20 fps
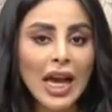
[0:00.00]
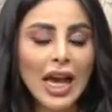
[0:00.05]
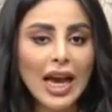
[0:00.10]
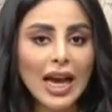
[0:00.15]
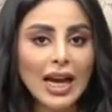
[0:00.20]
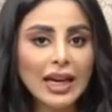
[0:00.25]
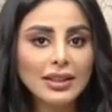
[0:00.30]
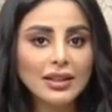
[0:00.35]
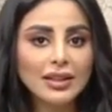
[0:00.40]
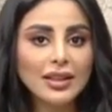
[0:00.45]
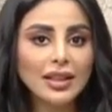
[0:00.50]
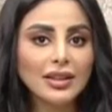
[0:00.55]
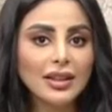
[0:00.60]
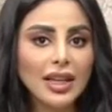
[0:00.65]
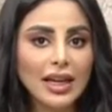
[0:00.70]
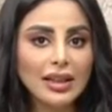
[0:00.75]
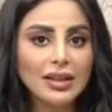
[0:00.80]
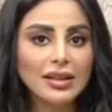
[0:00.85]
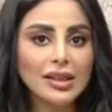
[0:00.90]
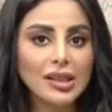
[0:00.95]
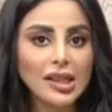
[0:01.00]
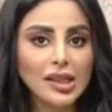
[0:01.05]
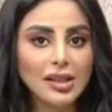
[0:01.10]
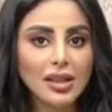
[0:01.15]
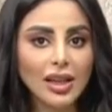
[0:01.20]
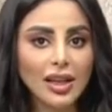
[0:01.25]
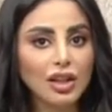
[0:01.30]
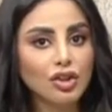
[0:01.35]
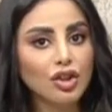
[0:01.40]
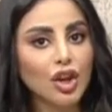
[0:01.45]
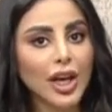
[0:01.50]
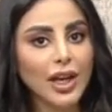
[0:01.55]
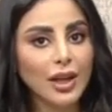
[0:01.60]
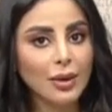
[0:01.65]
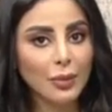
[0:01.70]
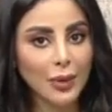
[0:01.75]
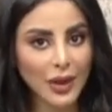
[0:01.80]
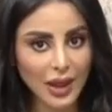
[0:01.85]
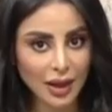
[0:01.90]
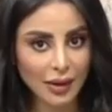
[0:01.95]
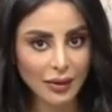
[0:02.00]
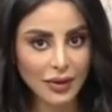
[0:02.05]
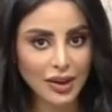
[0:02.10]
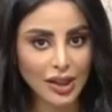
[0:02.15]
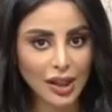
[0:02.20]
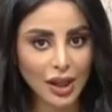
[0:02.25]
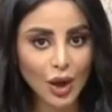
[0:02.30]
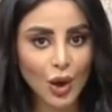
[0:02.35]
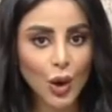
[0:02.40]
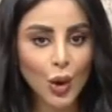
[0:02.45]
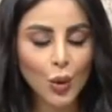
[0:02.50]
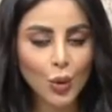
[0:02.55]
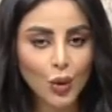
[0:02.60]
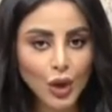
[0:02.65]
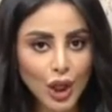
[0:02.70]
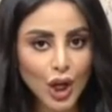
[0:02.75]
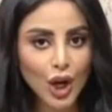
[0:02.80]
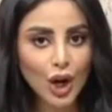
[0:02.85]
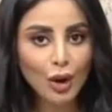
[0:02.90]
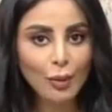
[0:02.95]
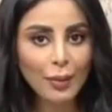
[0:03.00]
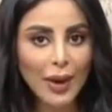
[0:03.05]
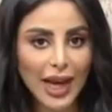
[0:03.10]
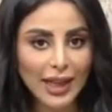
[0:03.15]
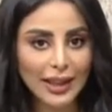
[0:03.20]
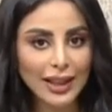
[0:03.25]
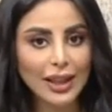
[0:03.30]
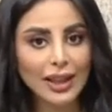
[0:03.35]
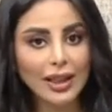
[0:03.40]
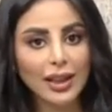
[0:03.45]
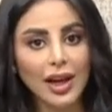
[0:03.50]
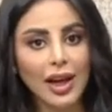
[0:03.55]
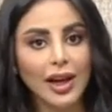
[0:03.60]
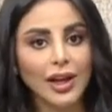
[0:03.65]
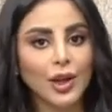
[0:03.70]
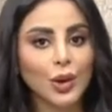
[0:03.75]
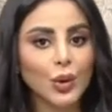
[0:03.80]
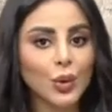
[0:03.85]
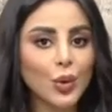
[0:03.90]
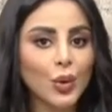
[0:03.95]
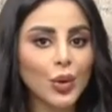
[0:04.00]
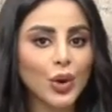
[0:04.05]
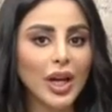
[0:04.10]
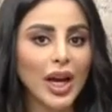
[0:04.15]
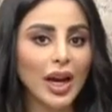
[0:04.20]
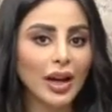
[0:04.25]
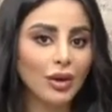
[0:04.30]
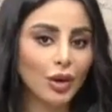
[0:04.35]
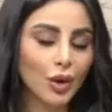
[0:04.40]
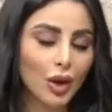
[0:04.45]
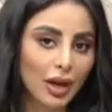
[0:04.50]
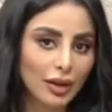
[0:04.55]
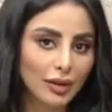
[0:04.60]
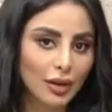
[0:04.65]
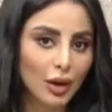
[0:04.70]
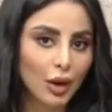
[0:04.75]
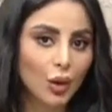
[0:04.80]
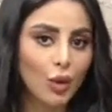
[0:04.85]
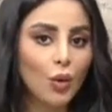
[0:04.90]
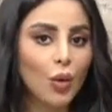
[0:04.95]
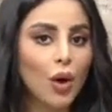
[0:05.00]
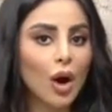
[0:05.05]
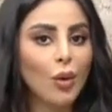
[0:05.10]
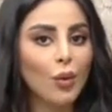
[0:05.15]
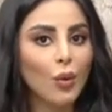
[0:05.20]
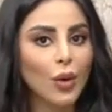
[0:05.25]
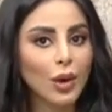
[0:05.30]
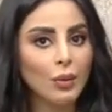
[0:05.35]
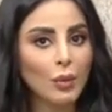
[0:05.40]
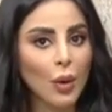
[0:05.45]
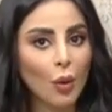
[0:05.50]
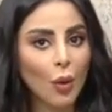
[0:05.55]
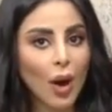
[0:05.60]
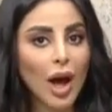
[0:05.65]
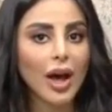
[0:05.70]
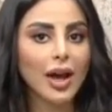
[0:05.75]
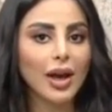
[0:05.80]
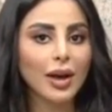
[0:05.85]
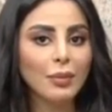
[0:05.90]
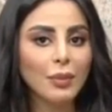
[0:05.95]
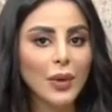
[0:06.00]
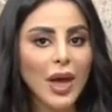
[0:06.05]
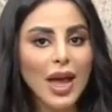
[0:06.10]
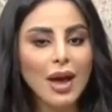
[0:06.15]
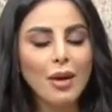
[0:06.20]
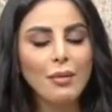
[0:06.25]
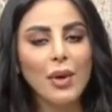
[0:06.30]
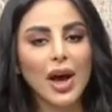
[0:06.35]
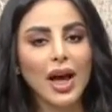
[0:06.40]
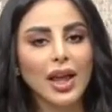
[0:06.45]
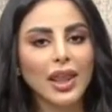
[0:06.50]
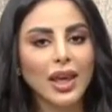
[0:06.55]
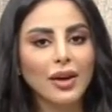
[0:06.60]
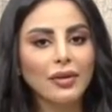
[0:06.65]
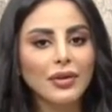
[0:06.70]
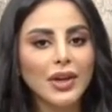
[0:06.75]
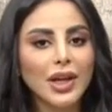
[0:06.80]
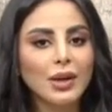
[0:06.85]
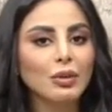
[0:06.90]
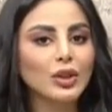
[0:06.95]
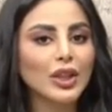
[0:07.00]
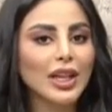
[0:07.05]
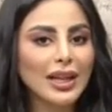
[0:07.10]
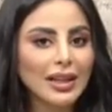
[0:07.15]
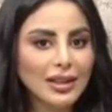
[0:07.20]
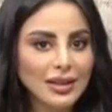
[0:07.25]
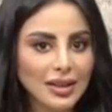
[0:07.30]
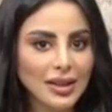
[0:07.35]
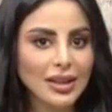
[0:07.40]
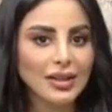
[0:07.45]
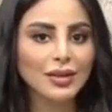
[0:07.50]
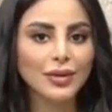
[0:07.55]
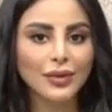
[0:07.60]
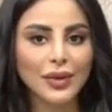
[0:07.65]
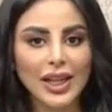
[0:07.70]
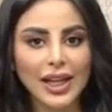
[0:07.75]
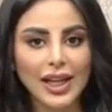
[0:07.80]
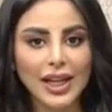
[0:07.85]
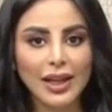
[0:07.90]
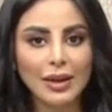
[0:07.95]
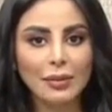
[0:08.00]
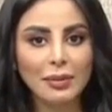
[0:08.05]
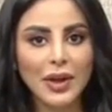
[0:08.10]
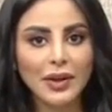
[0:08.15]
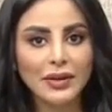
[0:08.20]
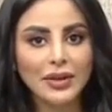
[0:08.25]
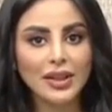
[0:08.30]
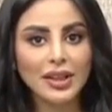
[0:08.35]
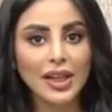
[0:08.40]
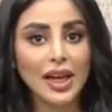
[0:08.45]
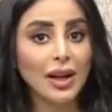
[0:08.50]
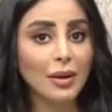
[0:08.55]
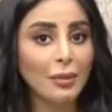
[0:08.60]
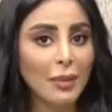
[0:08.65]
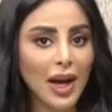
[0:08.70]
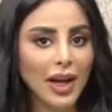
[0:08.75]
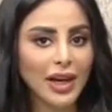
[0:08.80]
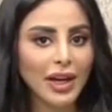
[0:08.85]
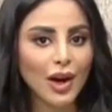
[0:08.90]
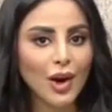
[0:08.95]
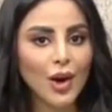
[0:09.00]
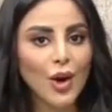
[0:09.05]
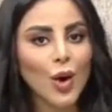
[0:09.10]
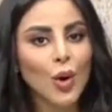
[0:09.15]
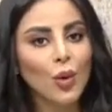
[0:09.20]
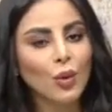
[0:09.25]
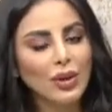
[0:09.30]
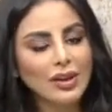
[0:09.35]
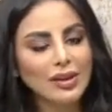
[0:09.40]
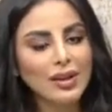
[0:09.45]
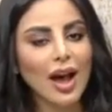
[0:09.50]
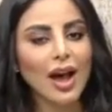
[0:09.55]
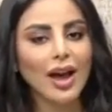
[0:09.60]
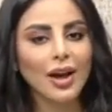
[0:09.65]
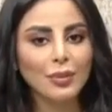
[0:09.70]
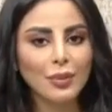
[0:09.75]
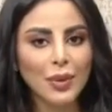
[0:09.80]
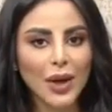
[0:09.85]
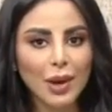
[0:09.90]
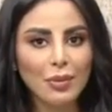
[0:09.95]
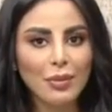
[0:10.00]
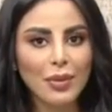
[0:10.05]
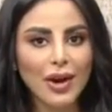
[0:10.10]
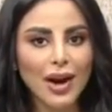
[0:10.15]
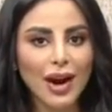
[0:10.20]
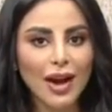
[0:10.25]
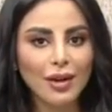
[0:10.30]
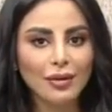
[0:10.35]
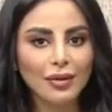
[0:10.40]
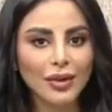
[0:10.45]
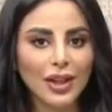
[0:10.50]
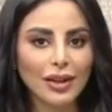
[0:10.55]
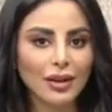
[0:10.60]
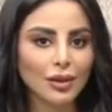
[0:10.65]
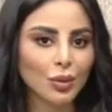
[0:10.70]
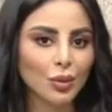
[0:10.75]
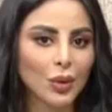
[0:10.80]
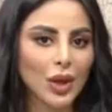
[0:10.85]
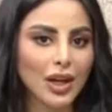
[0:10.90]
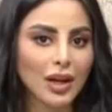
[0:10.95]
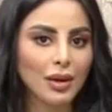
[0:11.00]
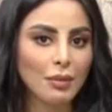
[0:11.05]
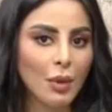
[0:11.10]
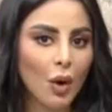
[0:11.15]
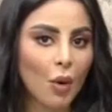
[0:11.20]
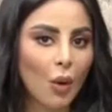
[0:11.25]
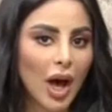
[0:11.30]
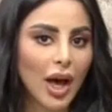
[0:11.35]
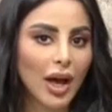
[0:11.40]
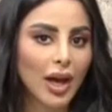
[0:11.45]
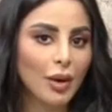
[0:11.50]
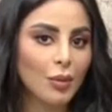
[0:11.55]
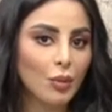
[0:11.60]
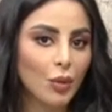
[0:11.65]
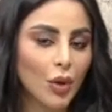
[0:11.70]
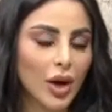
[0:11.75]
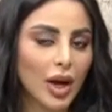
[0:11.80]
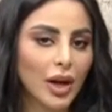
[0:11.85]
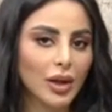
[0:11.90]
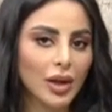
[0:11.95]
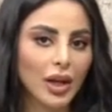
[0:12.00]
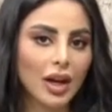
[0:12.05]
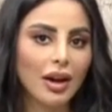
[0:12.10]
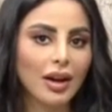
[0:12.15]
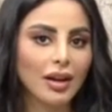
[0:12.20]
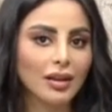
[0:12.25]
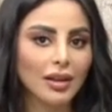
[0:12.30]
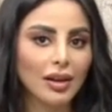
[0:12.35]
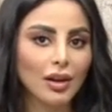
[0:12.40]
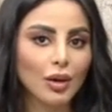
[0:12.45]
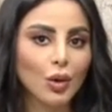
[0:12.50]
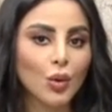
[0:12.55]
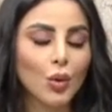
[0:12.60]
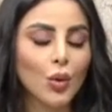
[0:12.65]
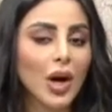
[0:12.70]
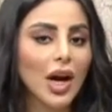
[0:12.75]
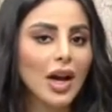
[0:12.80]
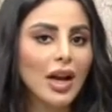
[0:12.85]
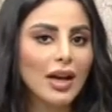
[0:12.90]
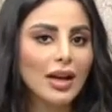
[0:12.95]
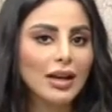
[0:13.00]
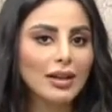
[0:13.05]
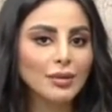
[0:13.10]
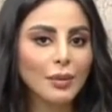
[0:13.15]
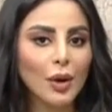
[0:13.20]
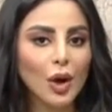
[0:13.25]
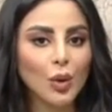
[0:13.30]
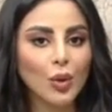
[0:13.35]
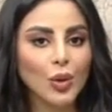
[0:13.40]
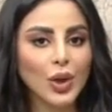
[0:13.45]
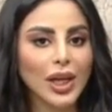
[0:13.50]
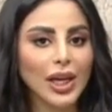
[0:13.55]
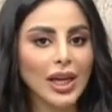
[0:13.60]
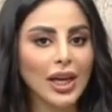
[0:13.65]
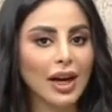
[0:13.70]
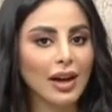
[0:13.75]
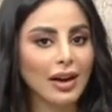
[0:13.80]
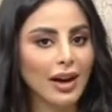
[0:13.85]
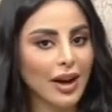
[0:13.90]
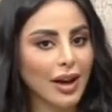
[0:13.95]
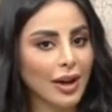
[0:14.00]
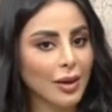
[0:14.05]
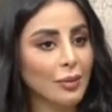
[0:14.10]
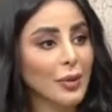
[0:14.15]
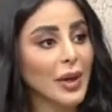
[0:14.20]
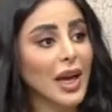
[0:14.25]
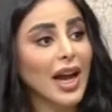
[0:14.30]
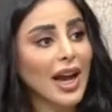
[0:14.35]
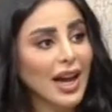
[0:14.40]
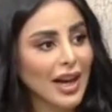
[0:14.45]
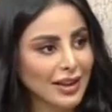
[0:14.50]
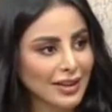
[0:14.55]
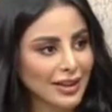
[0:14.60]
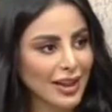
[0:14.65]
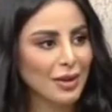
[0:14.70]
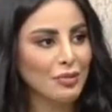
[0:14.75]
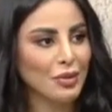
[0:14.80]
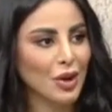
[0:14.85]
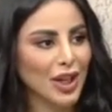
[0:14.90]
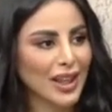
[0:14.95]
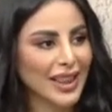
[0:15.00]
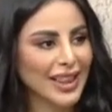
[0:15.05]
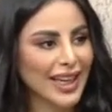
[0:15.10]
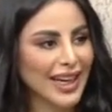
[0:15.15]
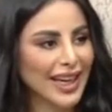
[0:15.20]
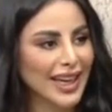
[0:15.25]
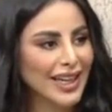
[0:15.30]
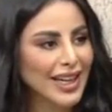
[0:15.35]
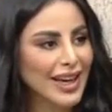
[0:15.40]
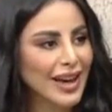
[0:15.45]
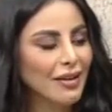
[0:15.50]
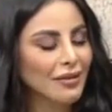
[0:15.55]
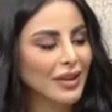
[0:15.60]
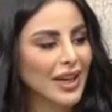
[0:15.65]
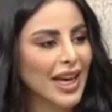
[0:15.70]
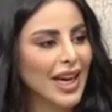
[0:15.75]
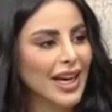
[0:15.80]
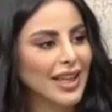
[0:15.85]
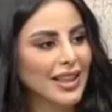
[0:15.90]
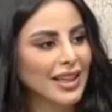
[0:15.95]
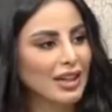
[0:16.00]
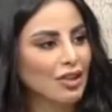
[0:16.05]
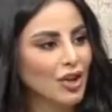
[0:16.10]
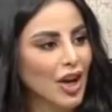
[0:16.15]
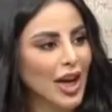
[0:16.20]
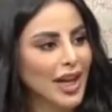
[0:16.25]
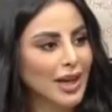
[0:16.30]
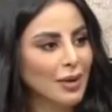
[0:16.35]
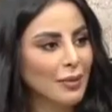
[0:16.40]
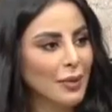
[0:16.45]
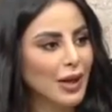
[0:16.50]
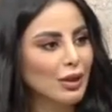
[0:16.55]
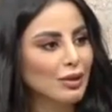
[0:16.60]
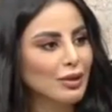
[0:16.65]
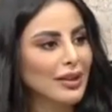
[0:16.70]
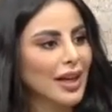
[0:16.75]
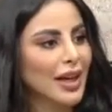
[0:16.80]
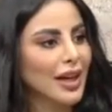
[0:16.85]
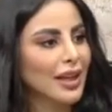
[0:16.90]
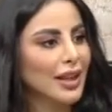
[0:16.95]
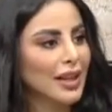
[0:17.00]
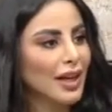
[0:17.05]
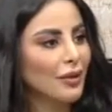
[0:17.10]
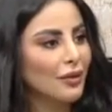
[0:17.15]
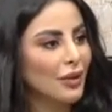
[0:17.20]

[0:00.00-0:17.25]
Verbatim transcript: حتى تعزز الجانب النفسي واليوم حديثنا حيكون عن نقاط القوة والمواهب مع ضيفنا المتخصص في علم نفس المعنى وصاحب خبرة في تطوير المواهب ونقاط القوة اسمحوا لي أرحب بأحد المؤثرين في هذا الجانب الأستاذ